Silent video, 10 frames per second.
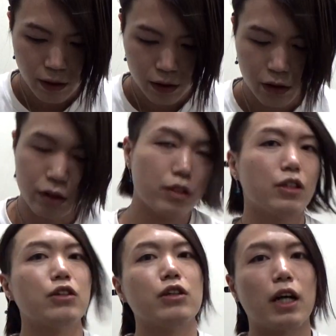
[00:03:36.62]
では水
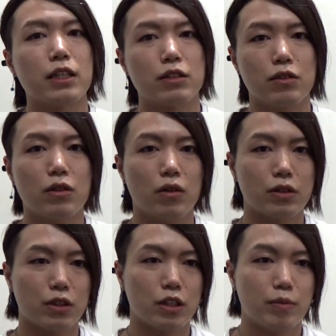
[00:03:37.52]
牛ハズをお
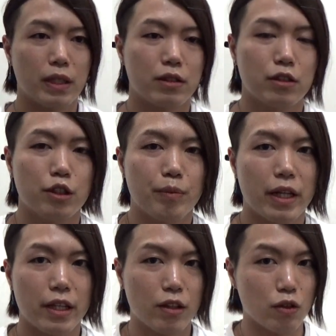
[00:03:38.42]
すすめする
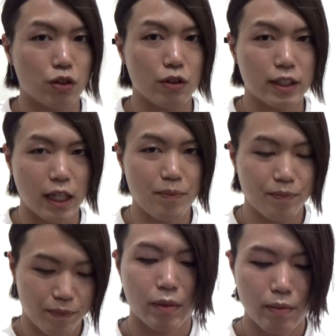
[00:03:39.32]
メリットその
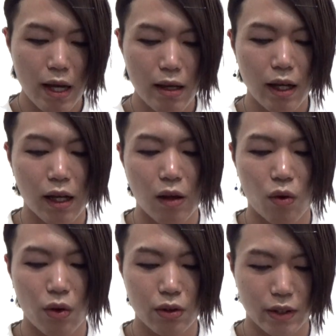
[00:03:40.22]
3見栄えがかっ
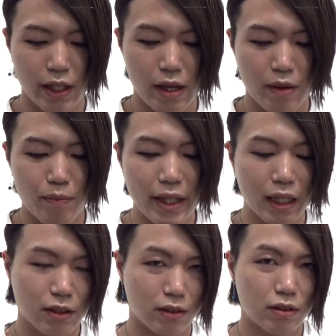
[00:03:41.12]
こよくて目
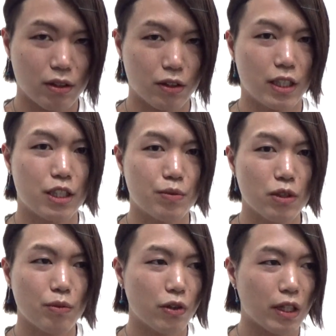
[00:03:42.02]
立つそして自
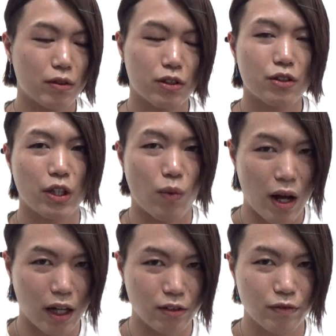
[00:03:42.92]
分のものだとすぐに
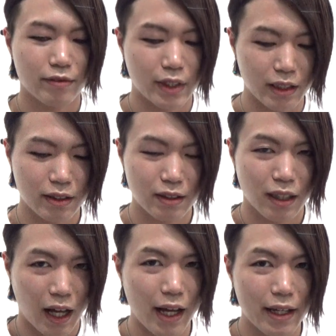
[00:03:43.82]
わかるです
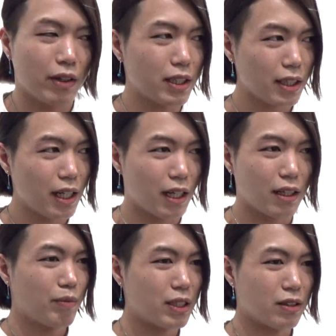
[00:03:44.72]
はい。私
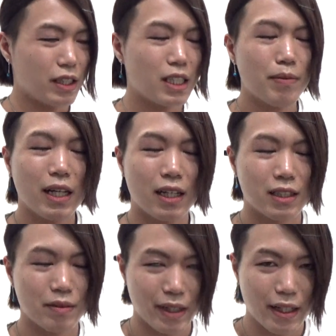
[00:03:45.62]
が、まず一番
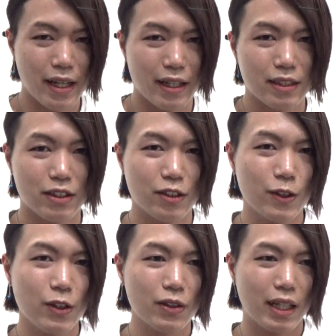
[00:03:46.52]
初めに、
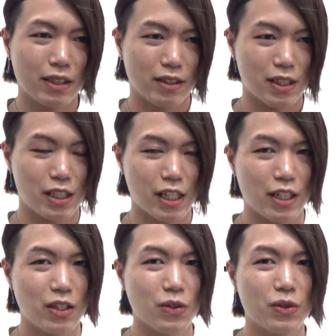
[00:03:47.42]
水牛ハズにした
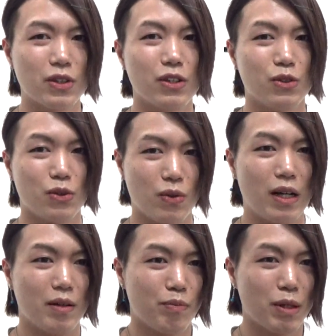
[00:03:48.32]
理由っていうの
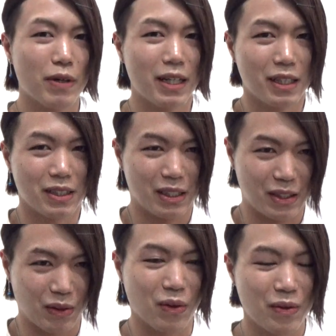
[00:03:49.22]
は、見栄えなんで
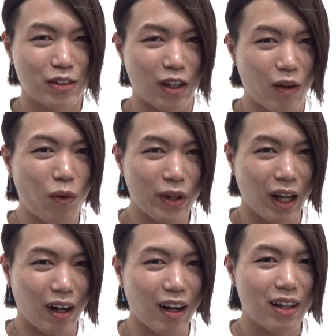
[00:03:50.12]
すよ。かっこいい
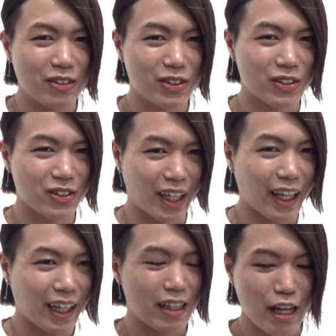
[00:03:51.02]
から、普通に。
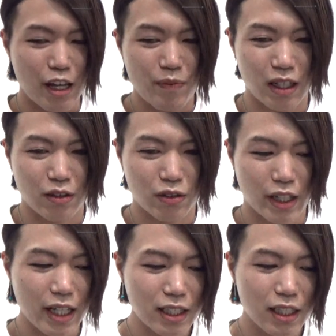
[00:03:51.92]
で、あの、
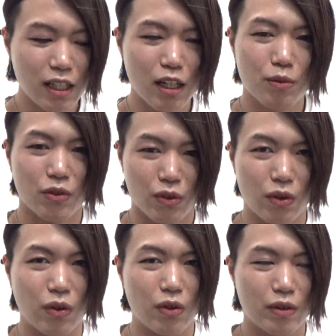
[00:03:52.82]
KC カーボン
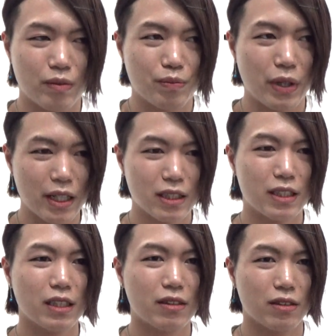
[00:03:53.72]
の
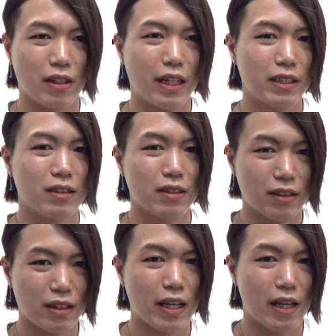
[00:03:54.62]
プラスチックのハズっ
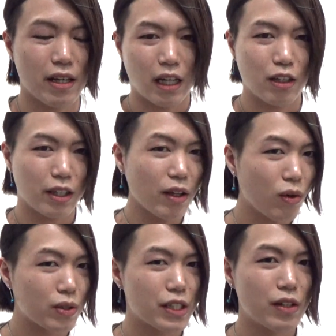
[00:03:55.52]
て、あの、結
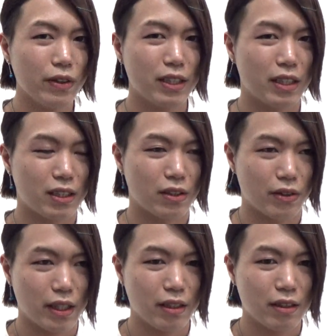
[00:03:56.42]
構白いんですよ
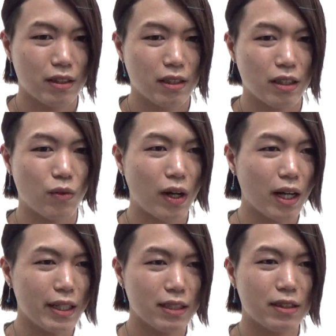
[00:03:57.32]
ね。で、わ
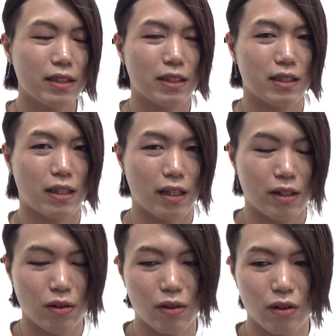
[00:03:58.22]
かりやすいんですけ
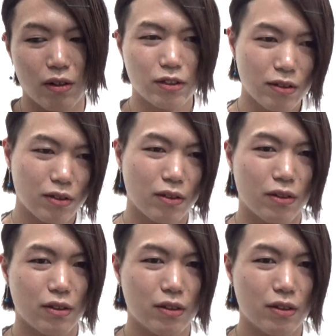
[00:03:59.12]
れど、ちょっと